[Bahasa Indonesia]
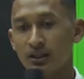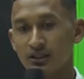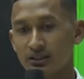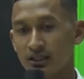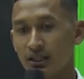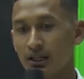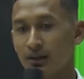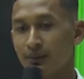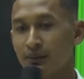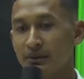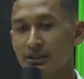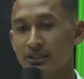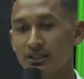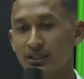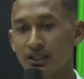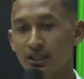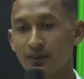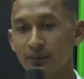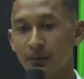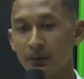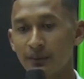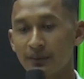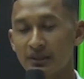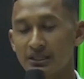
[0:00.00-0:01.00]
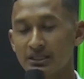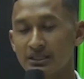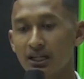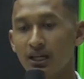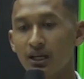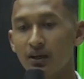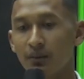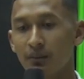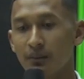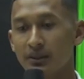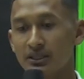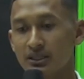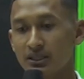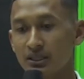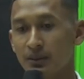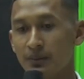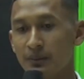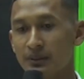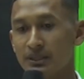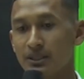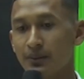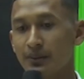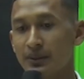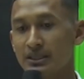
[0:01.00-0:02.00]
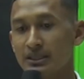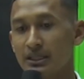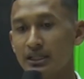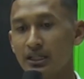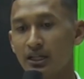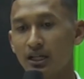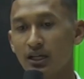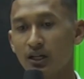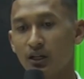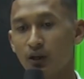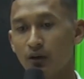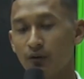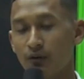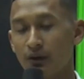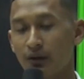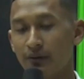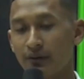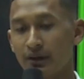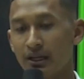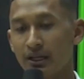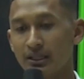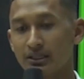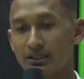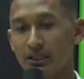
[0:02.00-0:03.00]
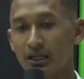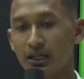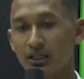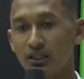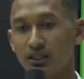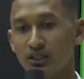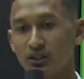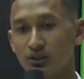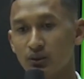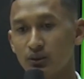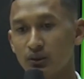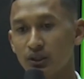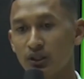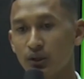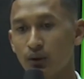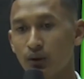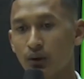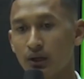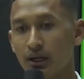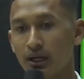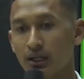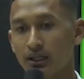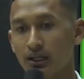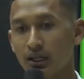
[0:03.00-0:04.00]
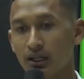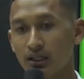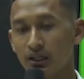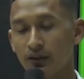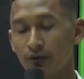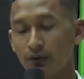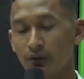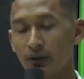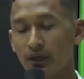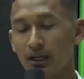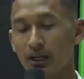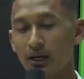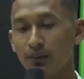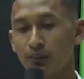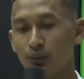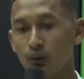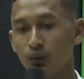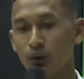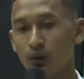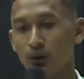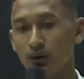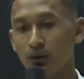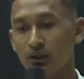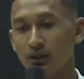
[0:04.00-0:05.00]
Selamat siang pemirsa, masih bersama saya Noval Priansa di studio Radar TV Lampung.